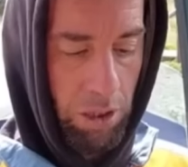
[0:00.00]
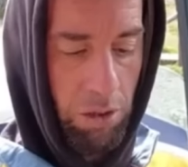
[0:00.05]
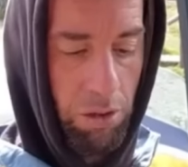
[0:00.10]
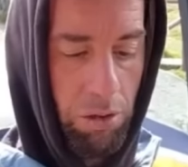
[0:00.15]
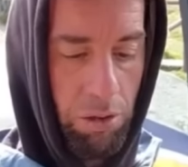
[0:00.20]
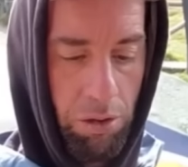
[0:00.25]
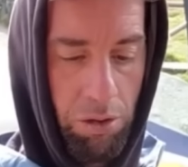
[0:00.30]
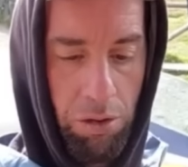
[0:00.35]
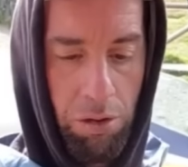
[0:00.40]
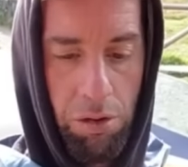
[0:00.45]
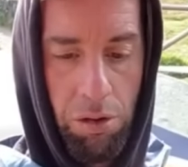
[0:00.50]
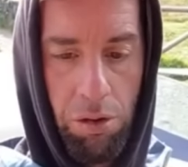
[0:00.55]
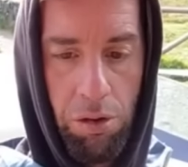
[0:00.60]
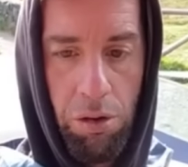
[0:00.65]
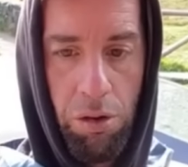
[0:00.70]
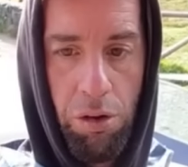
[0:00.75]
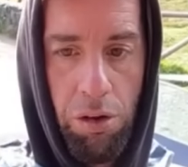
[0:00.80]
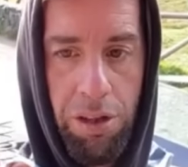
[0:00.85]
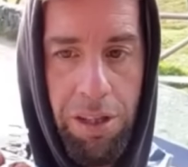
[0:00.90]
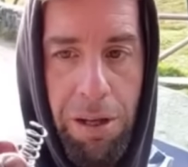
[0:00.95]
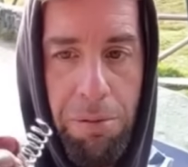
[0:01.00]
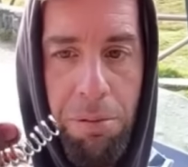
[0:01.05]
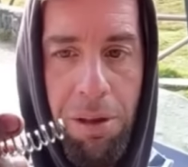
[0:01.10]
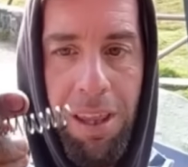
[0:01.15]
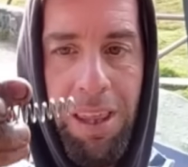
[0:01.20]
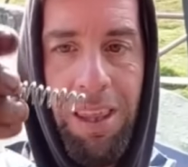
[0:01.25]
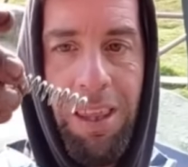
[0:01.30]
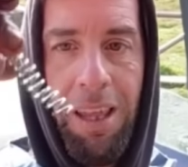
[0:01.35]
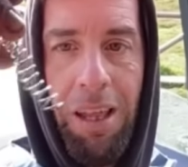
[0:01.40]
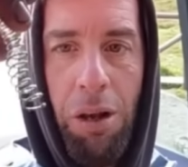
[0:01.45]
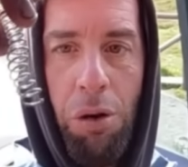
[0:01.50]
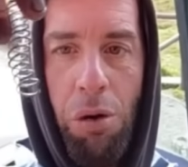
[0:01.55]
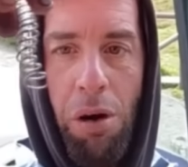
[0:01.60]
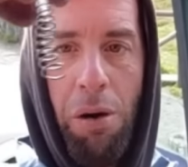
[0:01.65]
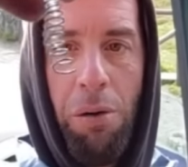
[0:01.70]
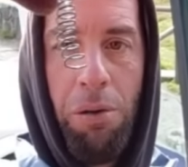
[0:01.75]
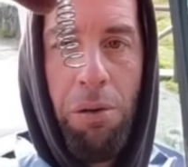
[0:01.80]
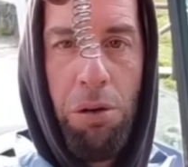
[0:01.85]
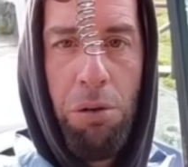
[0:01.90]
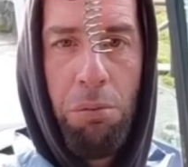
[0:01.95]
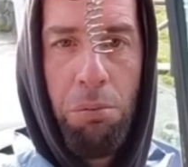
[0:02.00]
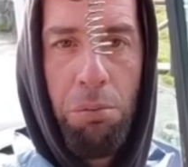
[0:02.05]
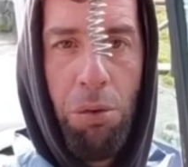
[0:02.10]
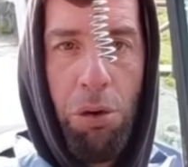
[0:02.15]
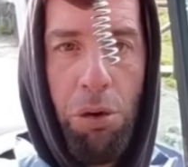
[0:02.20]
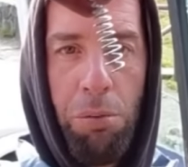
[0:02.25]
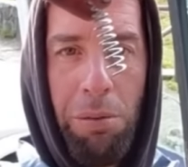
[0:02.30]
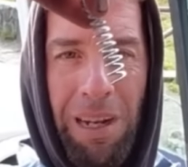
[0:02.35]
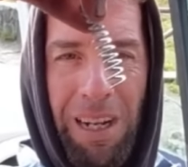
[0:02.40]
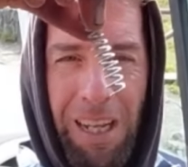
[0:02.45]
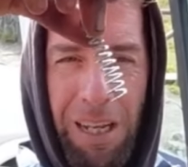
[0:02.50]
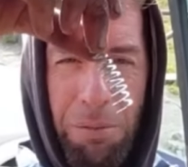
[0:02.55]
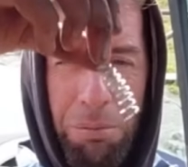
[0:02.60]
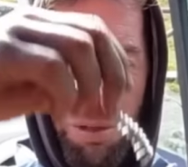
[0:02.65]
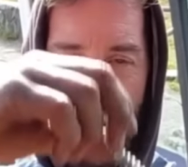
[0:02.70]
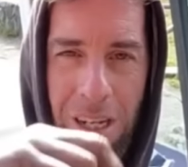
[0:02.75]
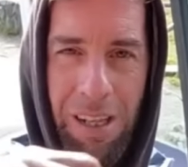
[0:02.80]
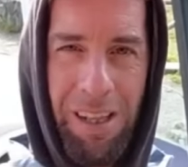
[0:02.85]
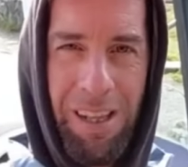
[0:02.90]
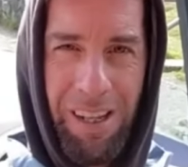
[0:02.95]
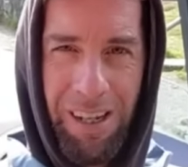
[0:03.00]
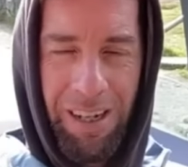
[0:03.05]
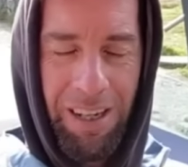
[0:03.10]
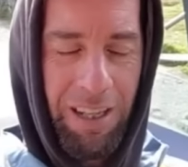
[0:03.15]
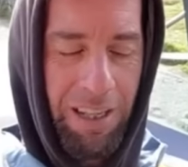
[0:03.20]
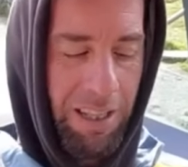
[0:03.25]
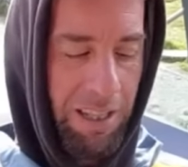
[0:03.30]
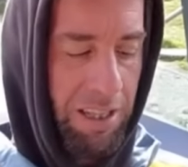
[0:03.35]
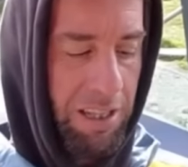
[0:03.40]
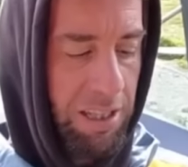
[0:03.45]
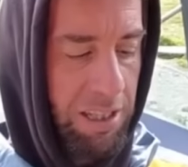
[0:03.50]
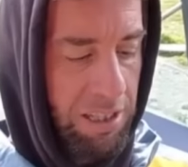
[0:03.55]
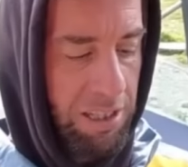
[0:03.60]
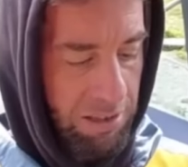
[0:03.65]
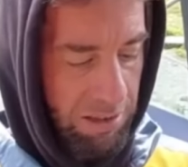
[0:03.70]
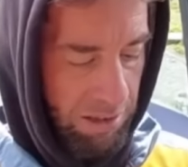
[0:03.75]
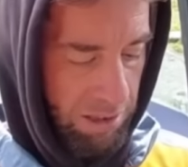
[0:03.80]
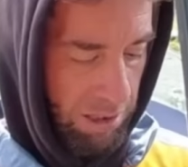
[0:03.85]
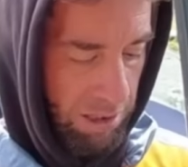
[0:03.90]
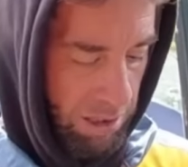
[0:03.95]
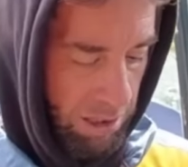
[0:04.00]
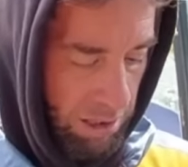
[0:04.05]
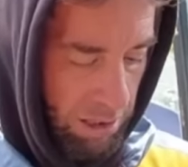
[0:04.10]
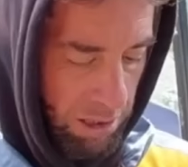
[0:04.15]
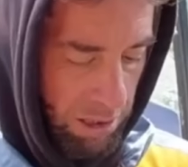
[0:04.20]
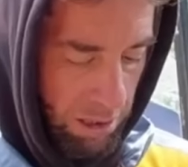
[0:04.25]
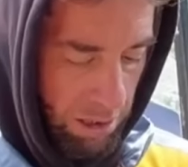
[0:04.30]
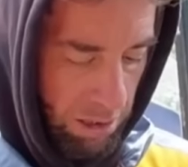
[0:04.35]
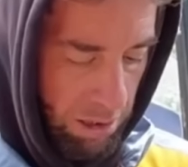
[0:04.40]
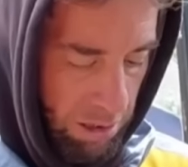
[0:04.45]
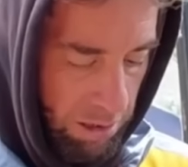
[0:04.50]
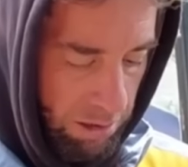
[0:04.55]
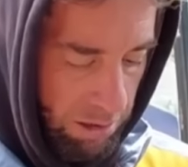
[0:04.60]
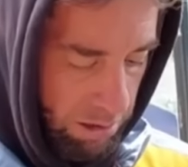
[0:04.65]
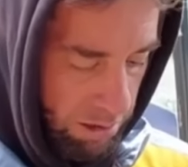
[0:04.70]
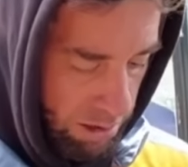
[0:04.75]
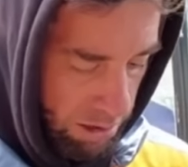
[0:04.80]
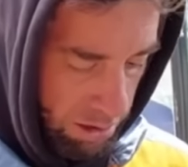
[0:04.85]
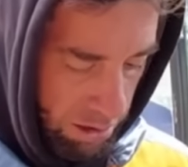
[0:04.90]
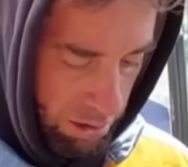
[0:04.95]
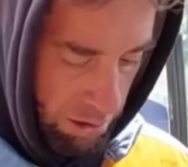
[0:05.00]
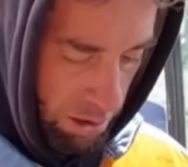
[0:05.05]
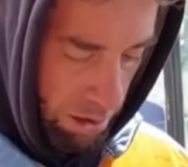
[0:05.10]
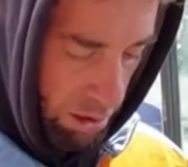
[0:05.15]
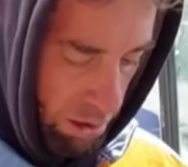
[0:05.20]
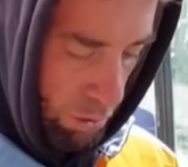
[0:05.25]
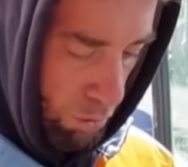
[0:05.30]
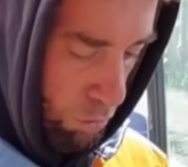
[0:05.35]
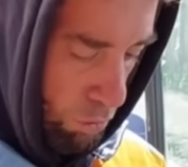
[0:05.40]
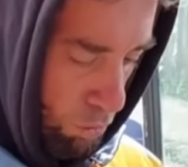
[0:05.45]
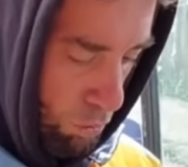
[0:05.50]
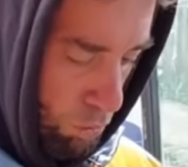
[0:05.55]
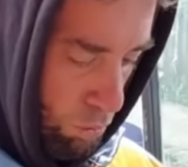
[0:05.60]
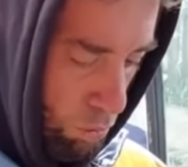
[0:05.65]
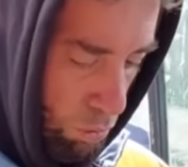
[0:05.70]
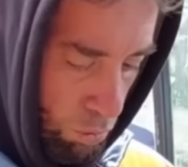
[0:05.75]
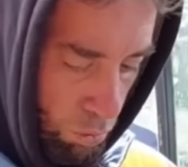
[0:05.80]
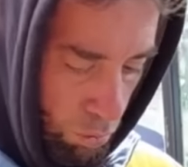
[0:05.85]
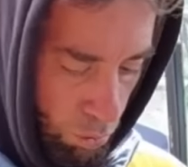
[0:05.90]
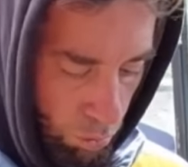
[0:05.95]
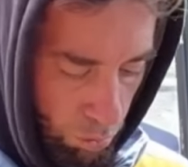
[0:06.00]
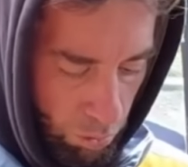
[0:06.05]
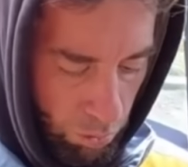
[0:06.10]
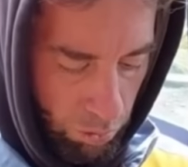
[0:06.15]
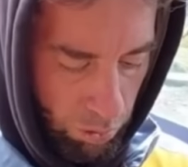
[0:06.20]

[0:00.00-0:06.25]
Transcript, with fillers: lo corté a medida, lo abrí un poco para que pierda rigidez. Ah, bien. Triqui tucu tucu